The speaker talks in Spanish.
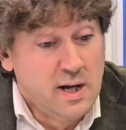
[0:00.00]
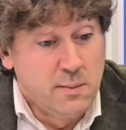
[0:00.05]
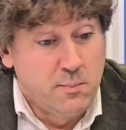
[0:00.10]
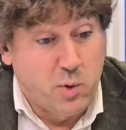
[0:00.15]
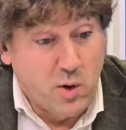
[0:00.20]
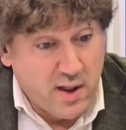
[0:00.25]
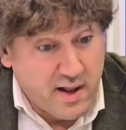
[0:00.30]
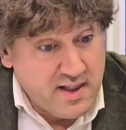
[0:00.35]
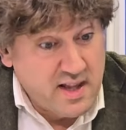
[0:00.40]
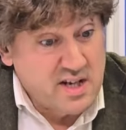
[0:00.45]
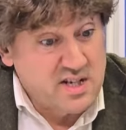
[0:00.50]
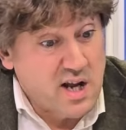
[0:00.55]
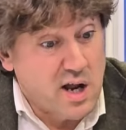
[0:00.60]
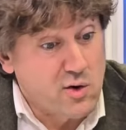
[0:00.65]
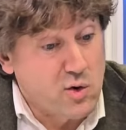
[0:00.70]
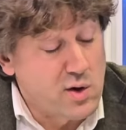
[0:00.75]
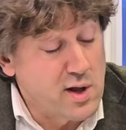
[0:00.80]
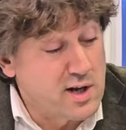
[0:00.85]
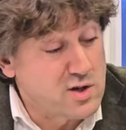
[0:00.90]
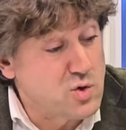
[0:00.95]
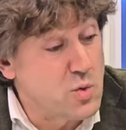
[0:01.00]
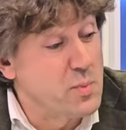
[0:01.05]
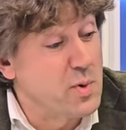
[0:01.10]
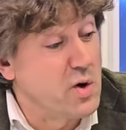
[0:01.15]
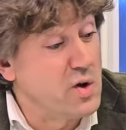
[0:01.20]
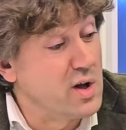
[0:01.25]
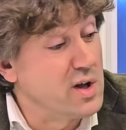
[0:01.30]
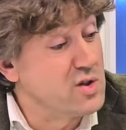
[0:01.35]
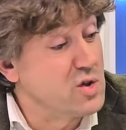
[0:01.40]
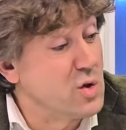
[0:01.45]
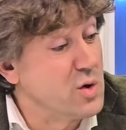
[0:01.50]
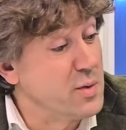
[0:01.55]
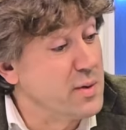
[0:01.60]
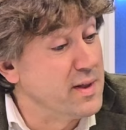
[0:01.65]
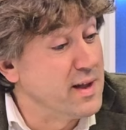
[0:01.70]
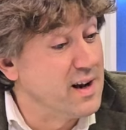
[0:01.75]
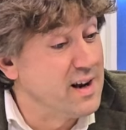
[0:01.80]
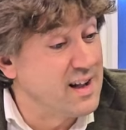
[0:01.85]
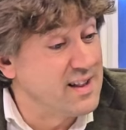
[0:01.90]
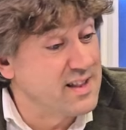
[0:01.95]
puedan desarrollar su proyecto de
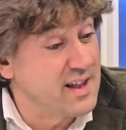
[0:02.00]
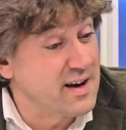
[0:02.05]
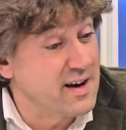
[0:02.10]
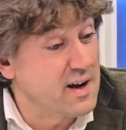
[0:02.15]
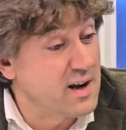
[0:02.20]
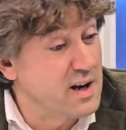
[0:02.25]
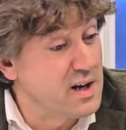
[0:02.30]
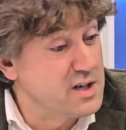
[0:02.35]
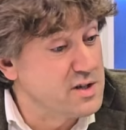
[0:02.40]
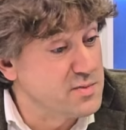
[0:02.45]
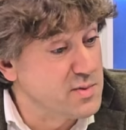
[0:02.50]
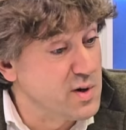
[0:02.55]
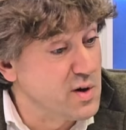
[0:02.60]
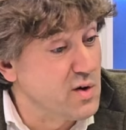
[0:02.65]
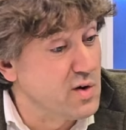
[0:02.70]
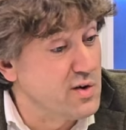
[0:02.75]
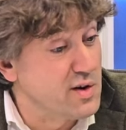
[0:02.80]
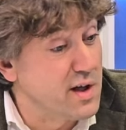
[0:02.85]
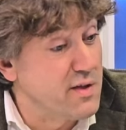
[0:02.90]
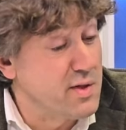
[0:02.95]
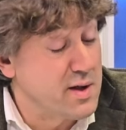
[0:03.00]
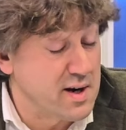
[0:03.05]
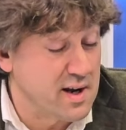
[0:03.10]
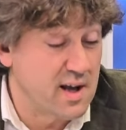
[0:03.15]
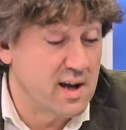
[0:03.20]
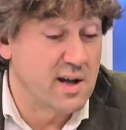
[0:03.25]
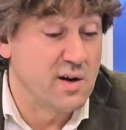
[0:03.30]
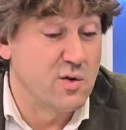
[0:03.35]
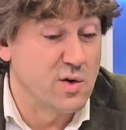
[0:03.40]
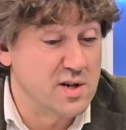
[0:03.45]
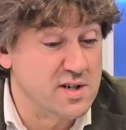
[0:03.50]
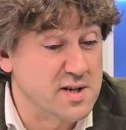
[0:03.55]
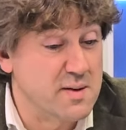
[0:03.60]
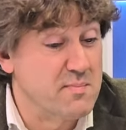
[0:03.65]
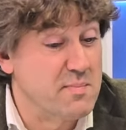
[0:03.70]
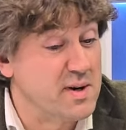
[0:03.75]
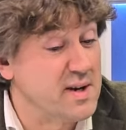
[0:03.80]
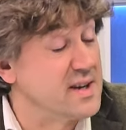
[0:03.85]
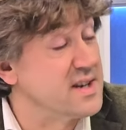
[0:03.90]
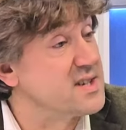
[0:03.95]
vida en la tierra que les vio nacer, que creo que
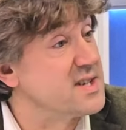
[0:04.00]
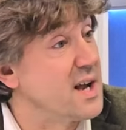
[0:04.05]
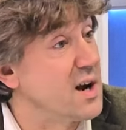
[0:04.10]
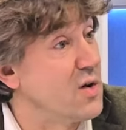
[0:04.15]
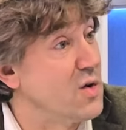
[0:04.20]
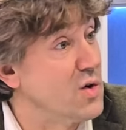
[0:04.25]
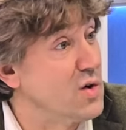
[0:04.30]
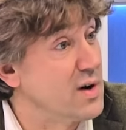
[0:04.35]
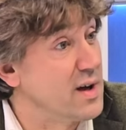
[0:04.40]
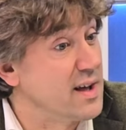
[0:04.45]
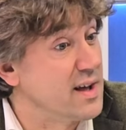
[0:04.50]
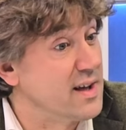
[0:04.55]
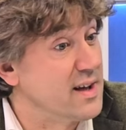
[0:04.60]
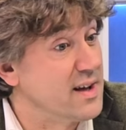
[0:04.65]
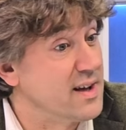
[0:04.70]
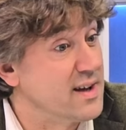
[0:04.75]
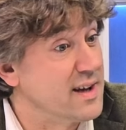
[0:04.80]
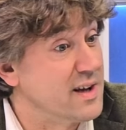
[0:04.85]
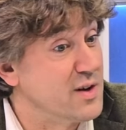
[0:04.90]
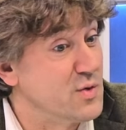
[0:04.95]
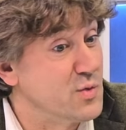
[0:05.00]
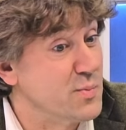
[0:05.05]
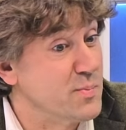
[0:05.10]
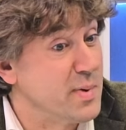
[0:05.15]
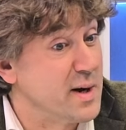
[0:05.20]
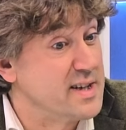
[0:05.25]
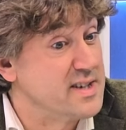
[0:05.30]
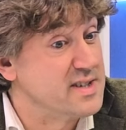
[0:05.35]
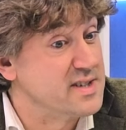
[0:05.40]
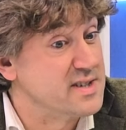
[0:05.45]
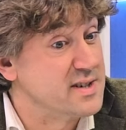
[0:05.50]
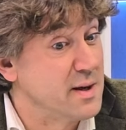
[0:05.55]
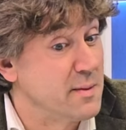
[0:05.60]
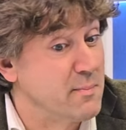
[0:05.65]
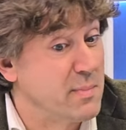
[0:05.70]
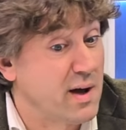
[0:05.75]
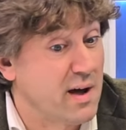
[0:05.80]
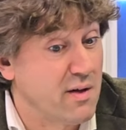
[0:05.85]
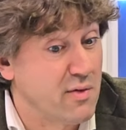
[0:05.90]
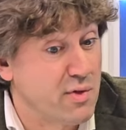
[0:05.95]
siempre es algo que, en un país
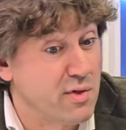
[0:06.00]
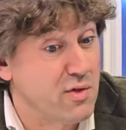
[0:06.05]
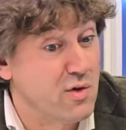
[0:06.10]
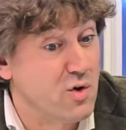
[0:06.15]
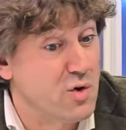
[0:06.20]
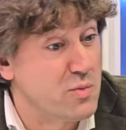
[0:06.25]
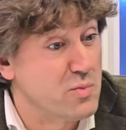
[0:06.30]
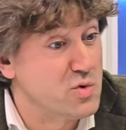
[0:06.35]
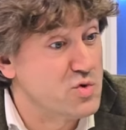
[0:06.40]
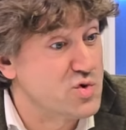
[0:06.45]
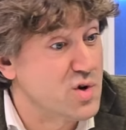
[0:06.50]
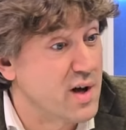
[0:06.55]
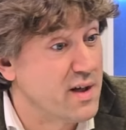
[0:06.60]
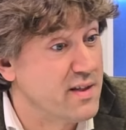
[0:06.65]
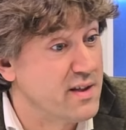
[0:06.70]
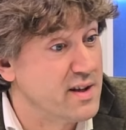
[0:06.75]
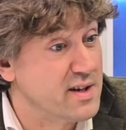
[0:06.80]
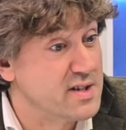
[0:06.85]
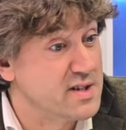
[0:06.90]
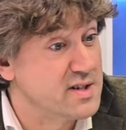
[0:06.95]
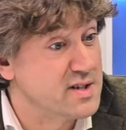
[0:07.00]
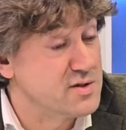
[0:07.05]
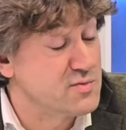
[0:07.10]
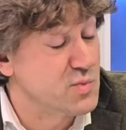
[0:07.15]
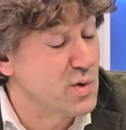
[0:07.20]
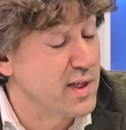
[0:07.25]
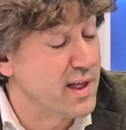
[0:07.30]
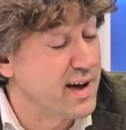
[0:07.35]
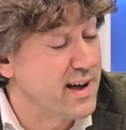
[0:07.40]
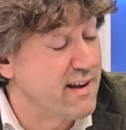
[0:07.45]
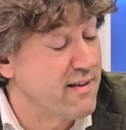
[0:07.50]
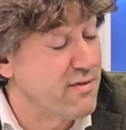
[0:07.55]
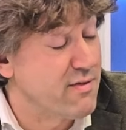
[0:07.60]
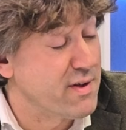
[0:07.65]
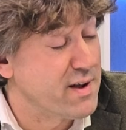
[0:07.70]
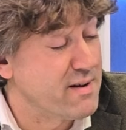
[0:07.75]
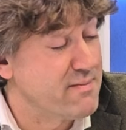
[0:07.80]
envejecido como Euskadi es, muy de agradecer.